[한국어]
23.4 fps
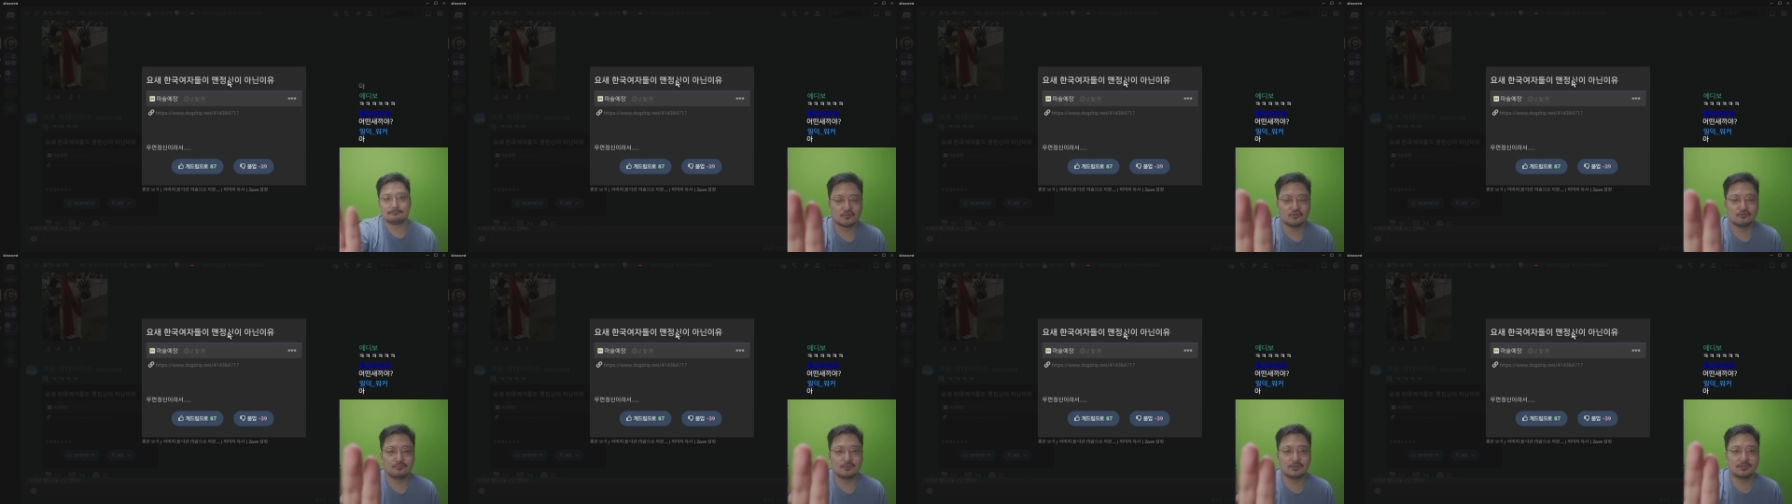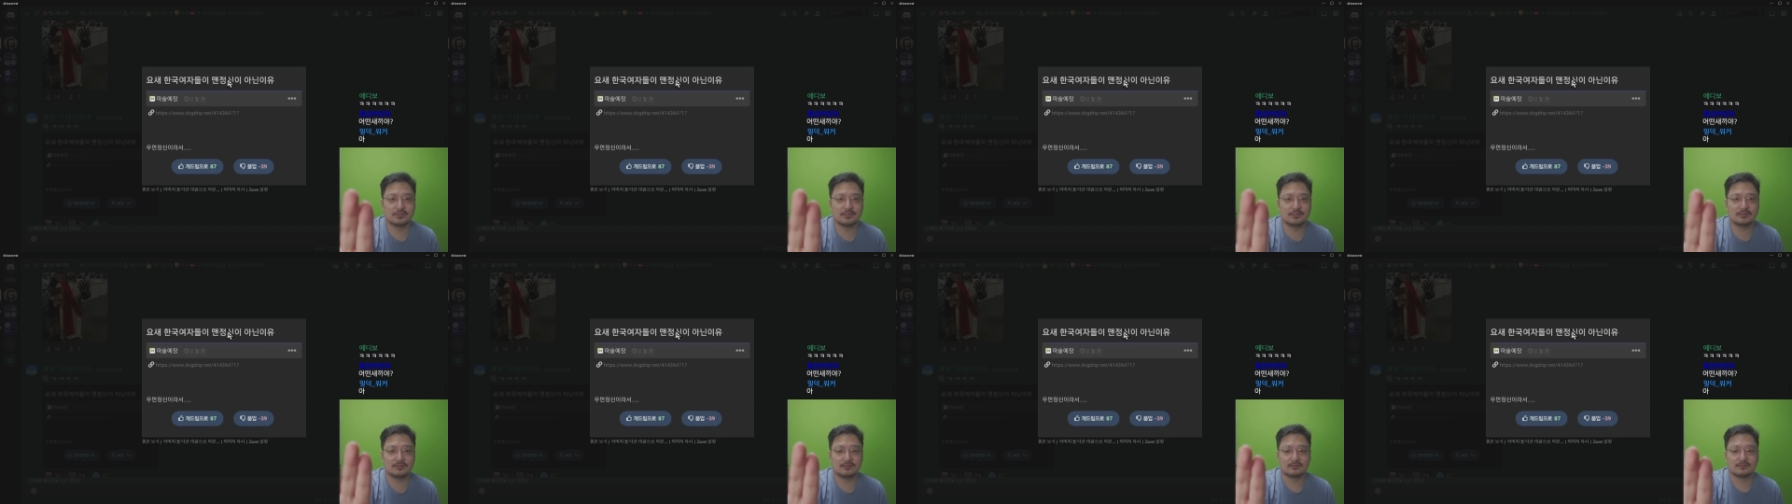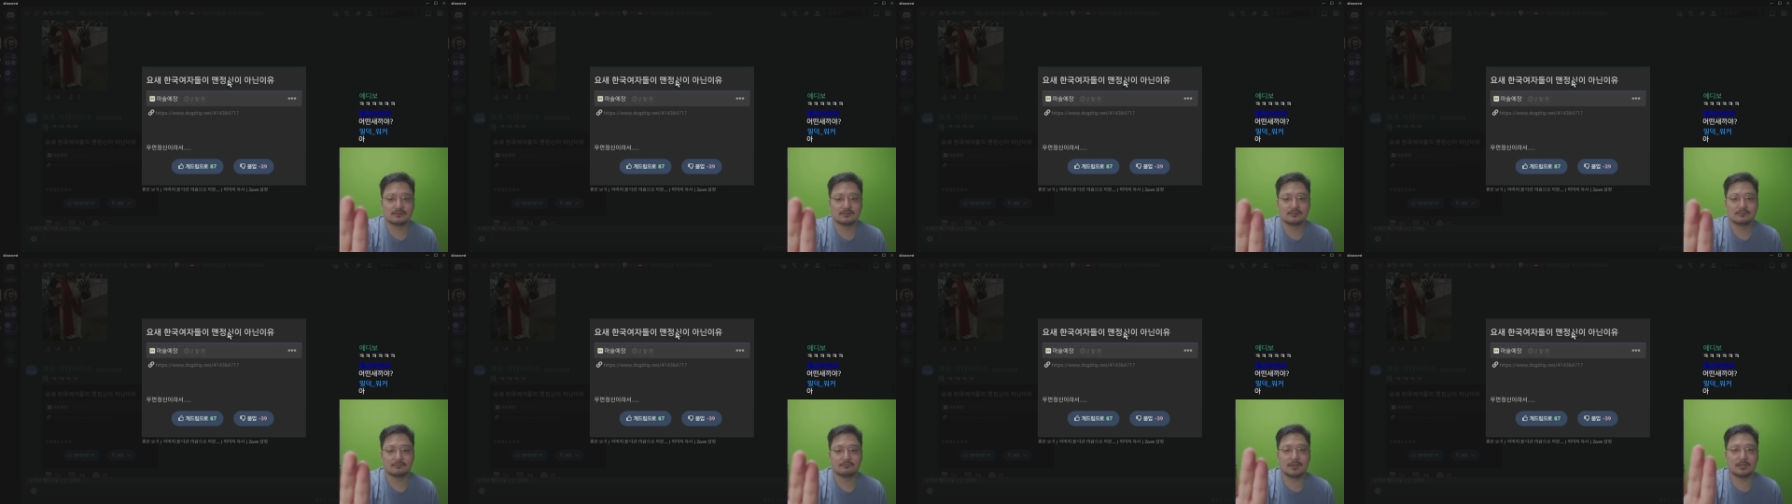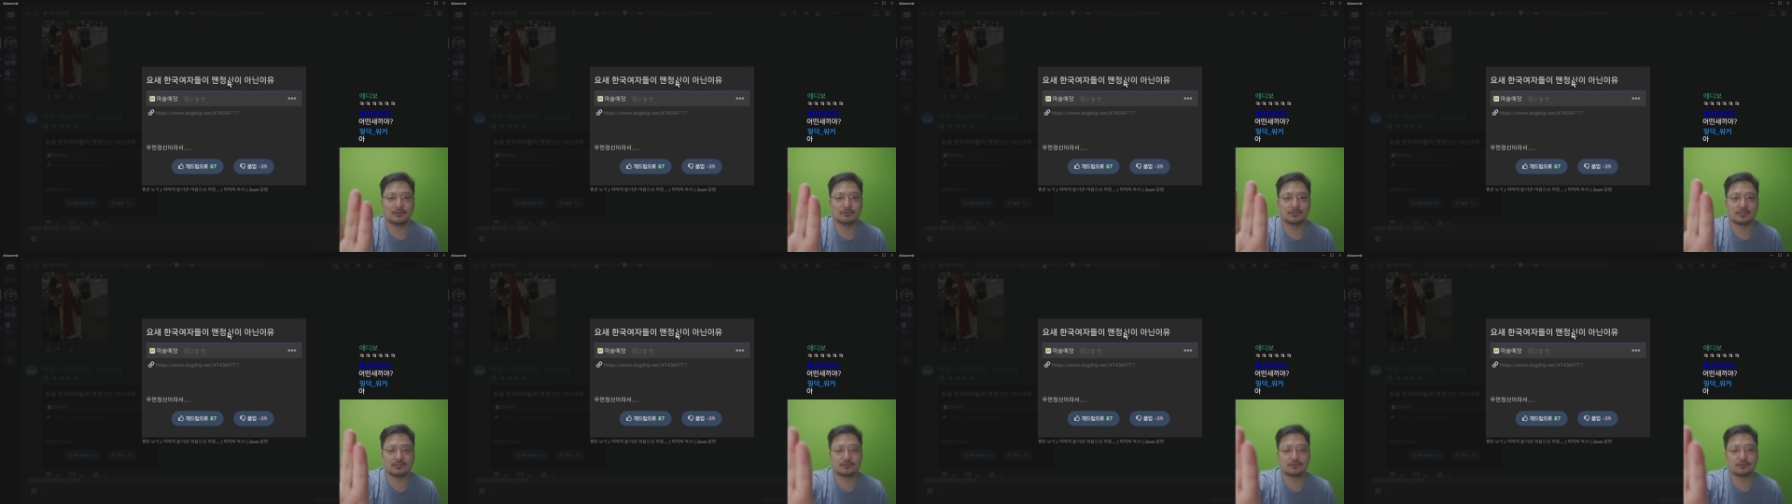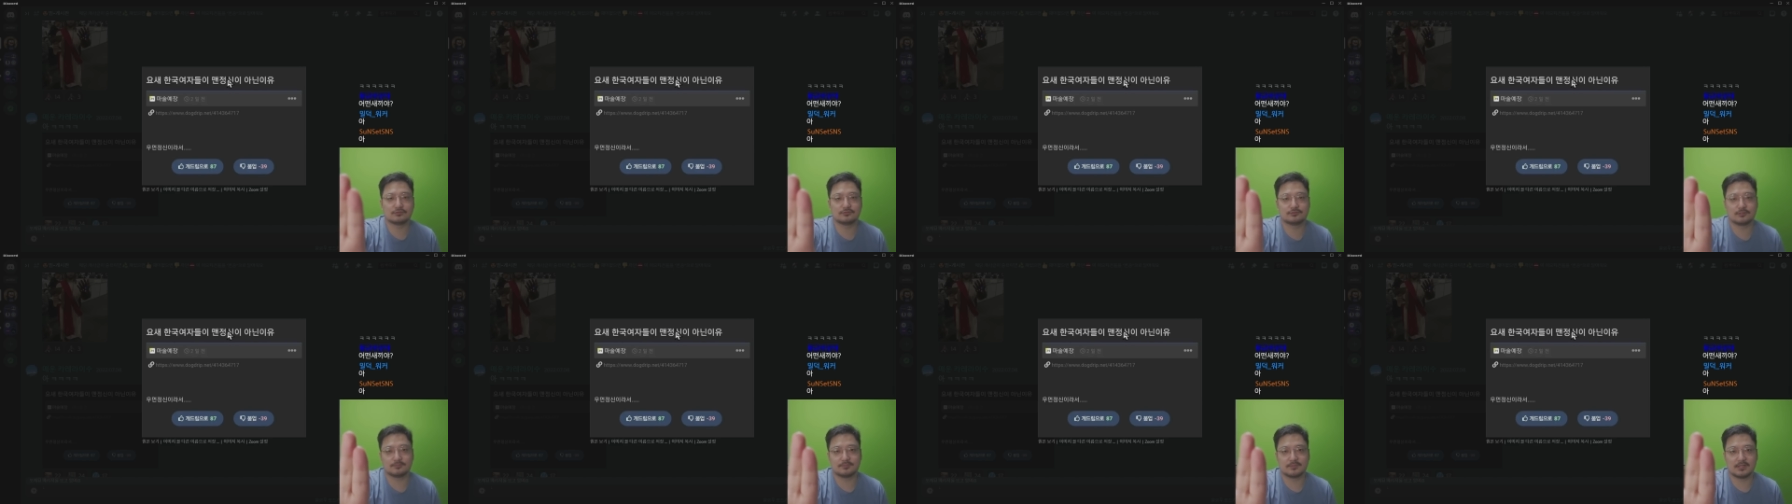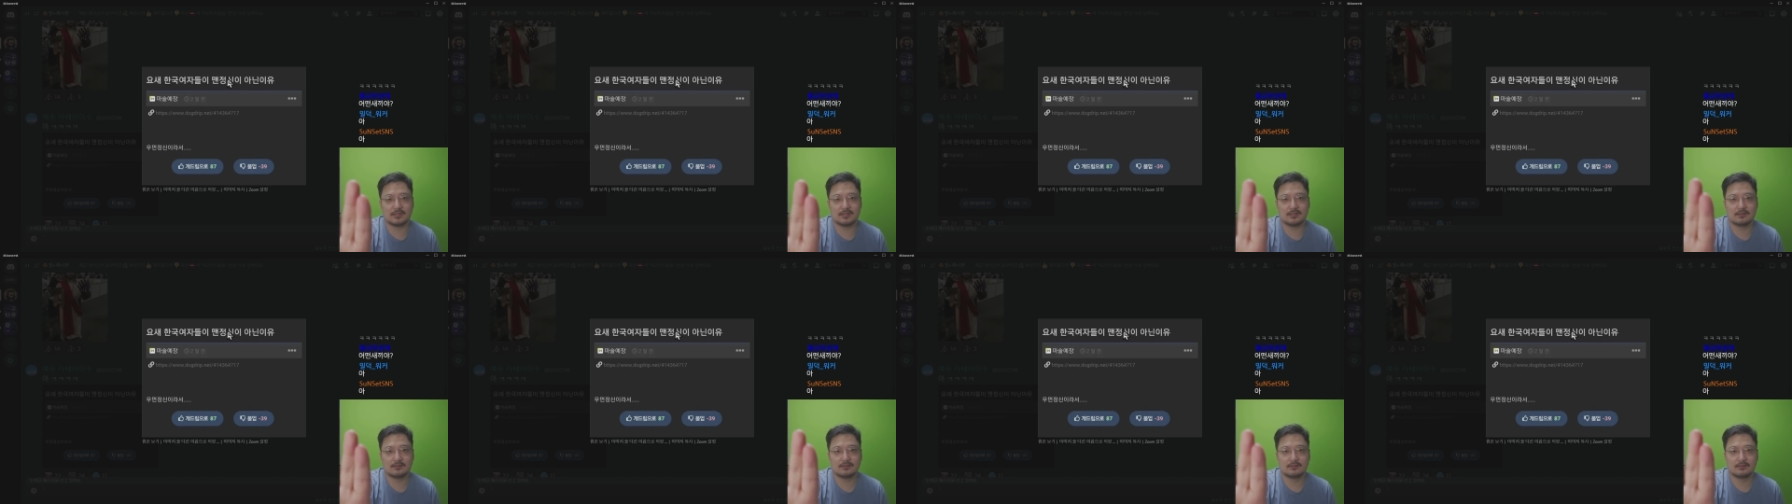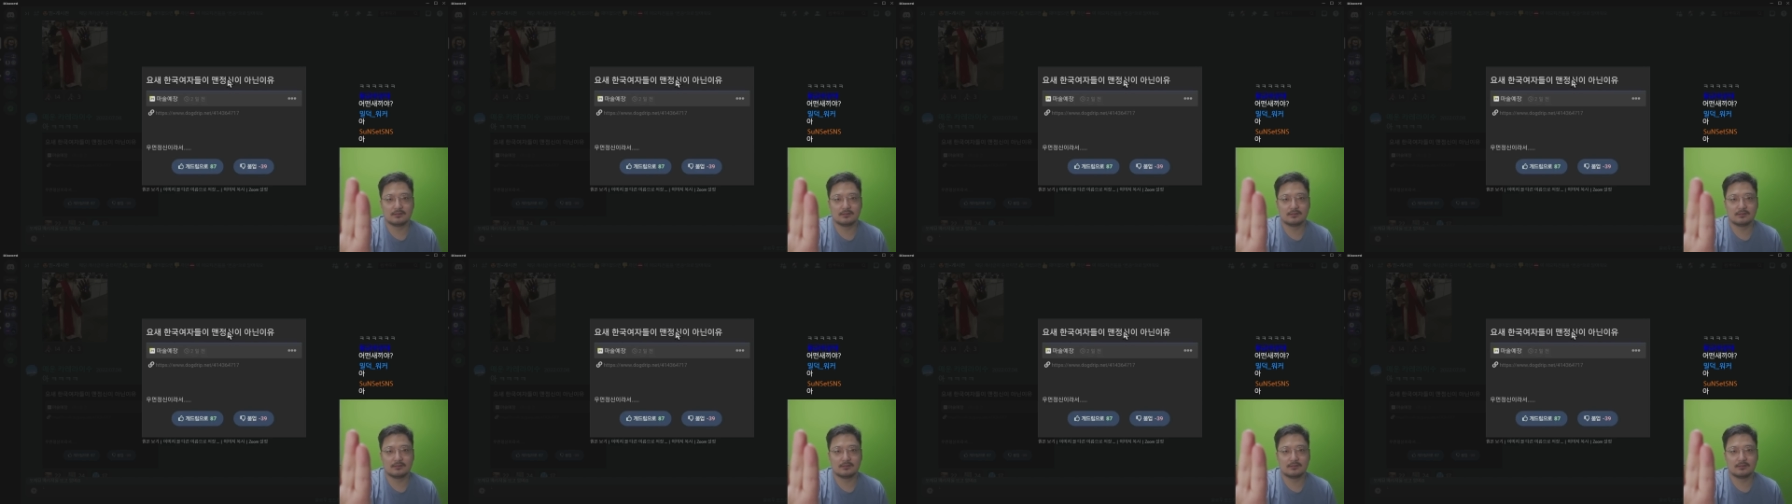우먼은 맨홀에 들어올 수 없다.